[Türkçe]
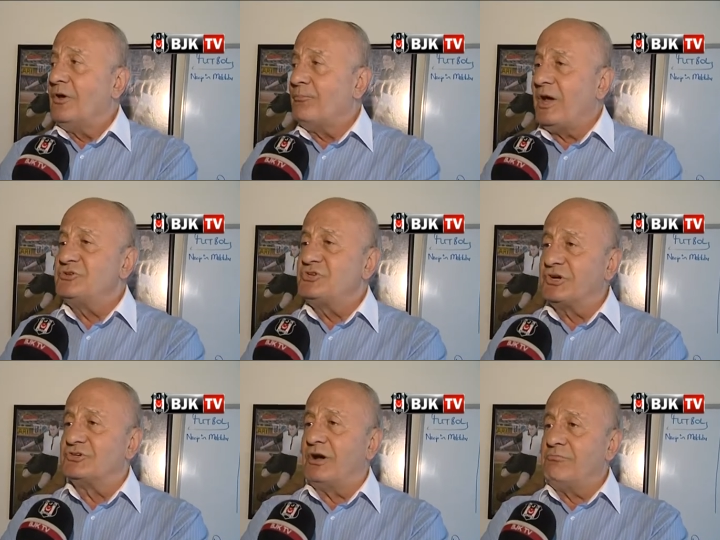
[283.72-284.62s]
Ben
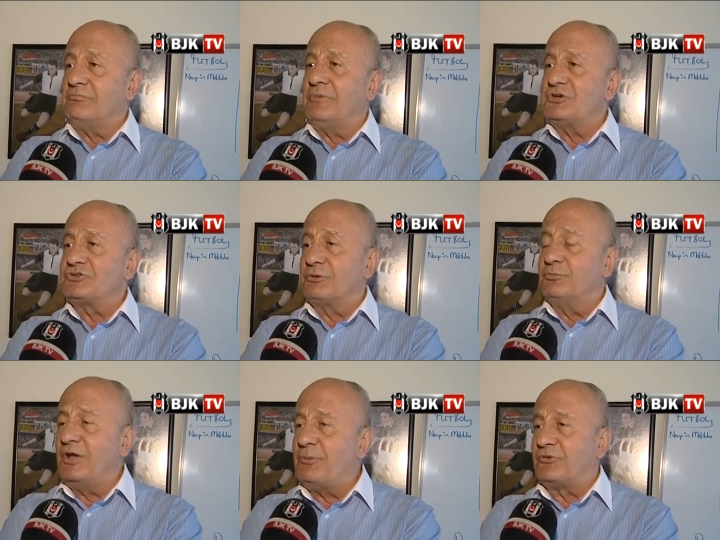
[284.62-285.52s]
çıkacağım.
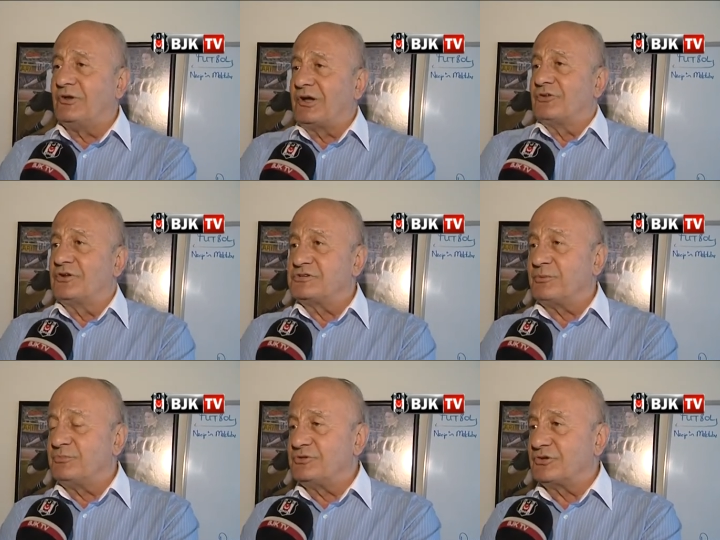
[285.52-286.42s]
Maçlarımın hepsini
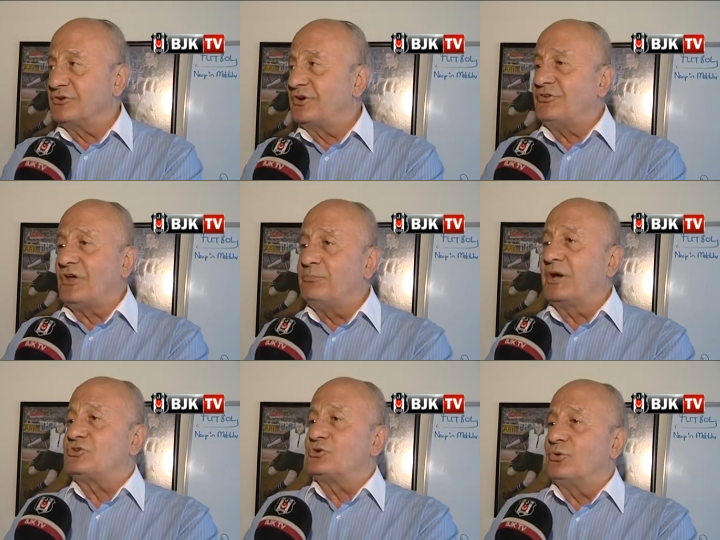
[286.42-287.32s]
kazanacağım diyeceksin.
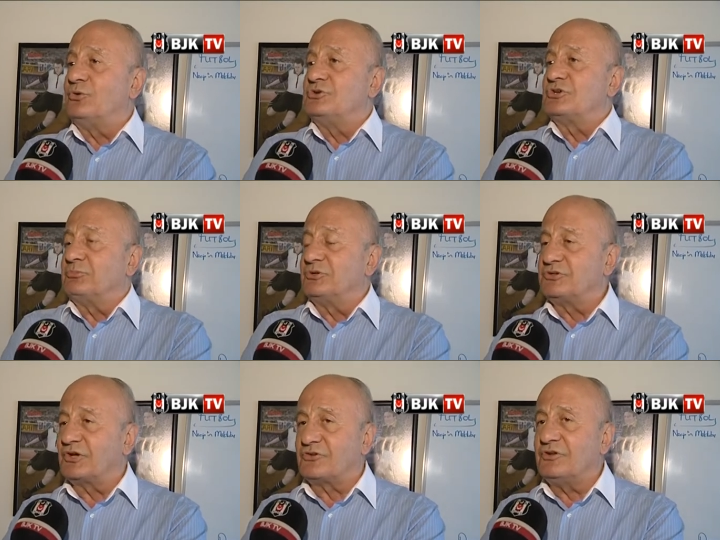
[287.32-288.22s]
Kazanmak için oynayacağım
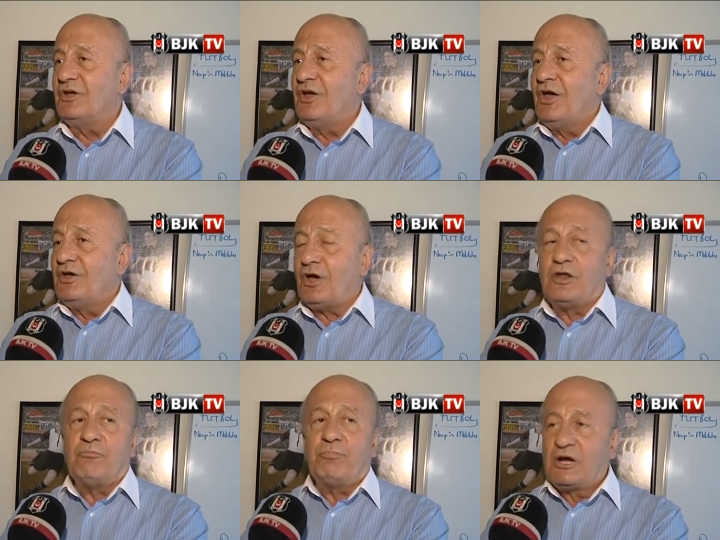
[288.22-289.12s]
diyeceksin.
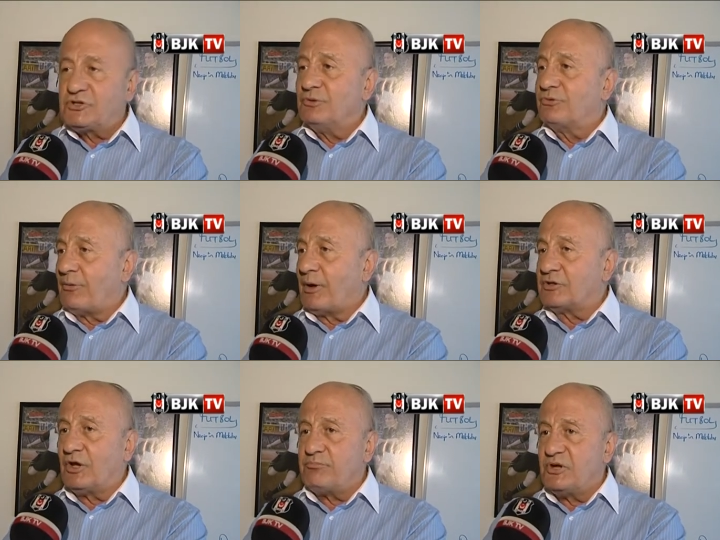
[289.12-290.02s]
Yani baktığım
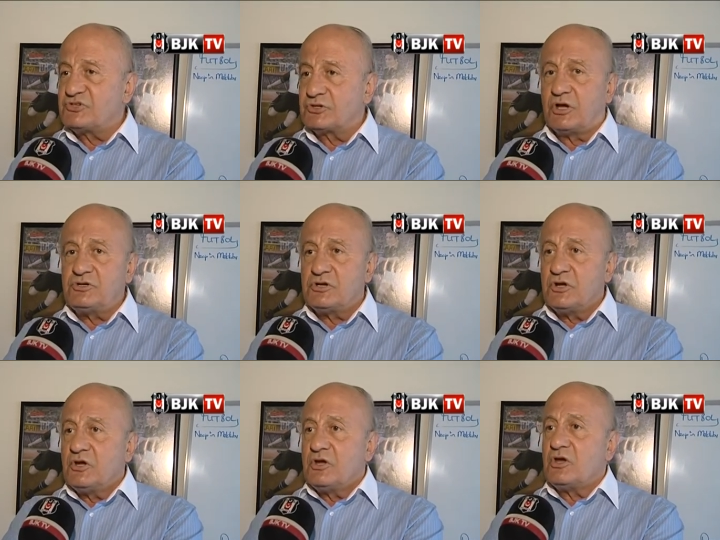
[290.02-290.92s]
zaman da Beşiktaş
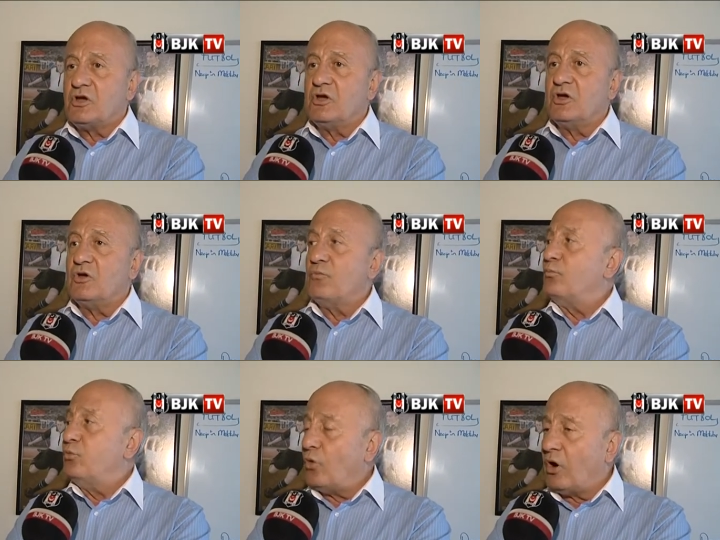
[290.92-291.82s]
e,
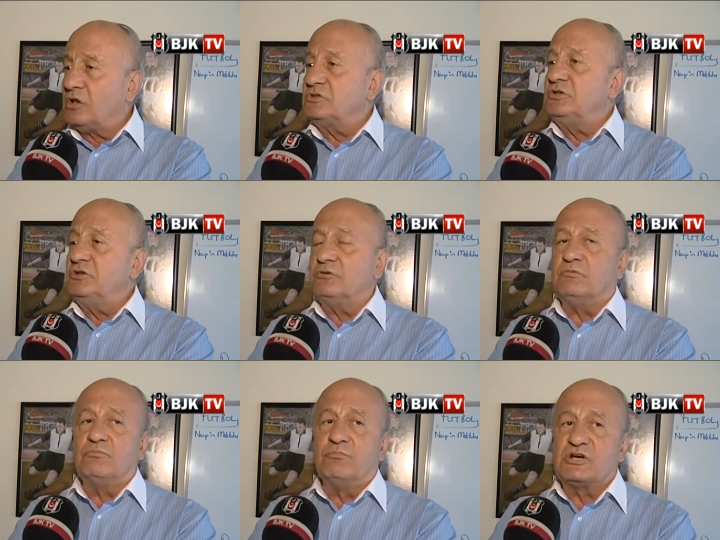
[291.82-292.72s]
bu 6
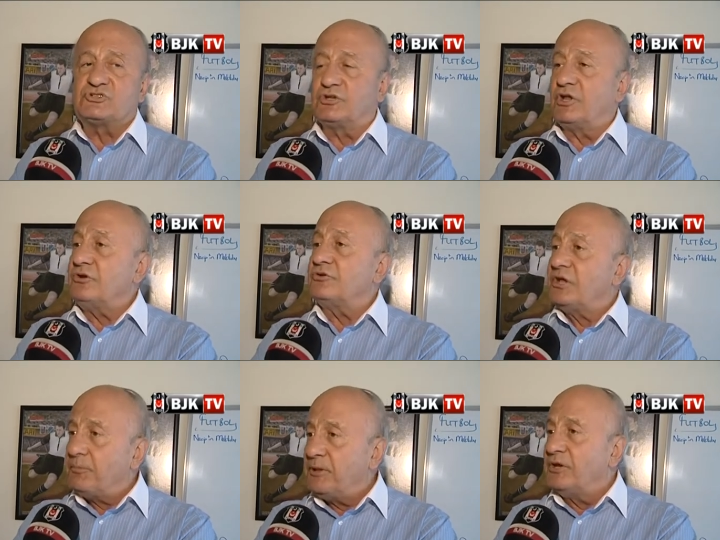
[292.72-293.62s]
maçta da
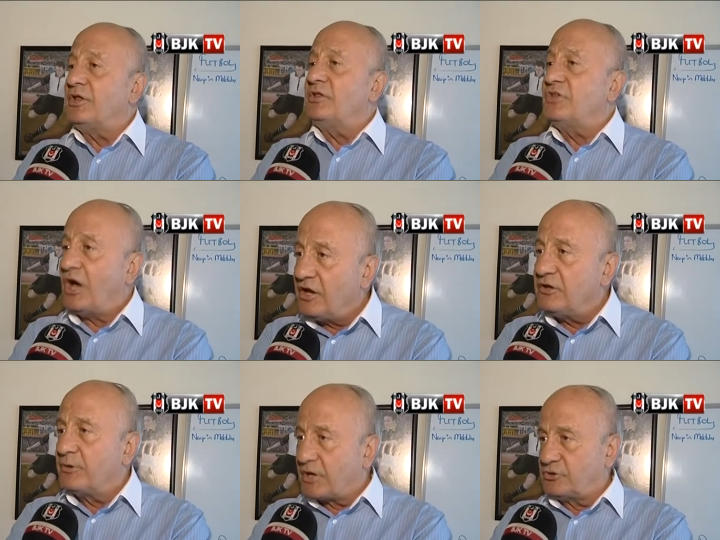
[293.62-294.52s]
rakiplerinden daha
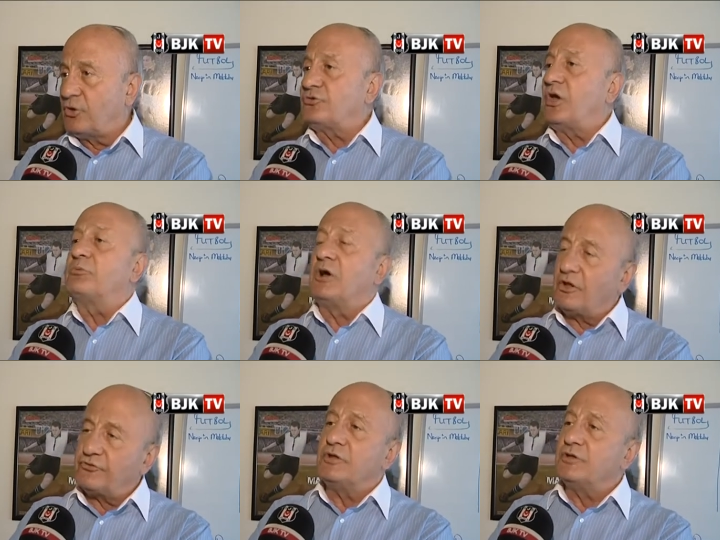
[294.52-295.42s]
iyi bir kadroya sahip.
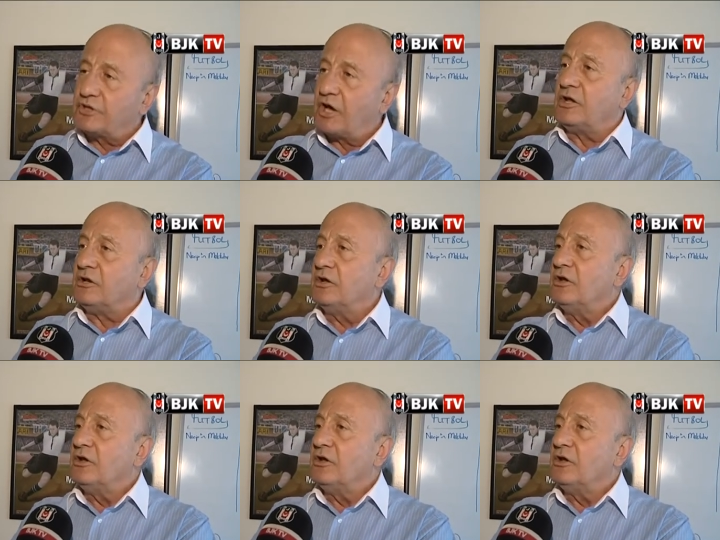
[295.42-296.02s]
Galatasaray'da dahil.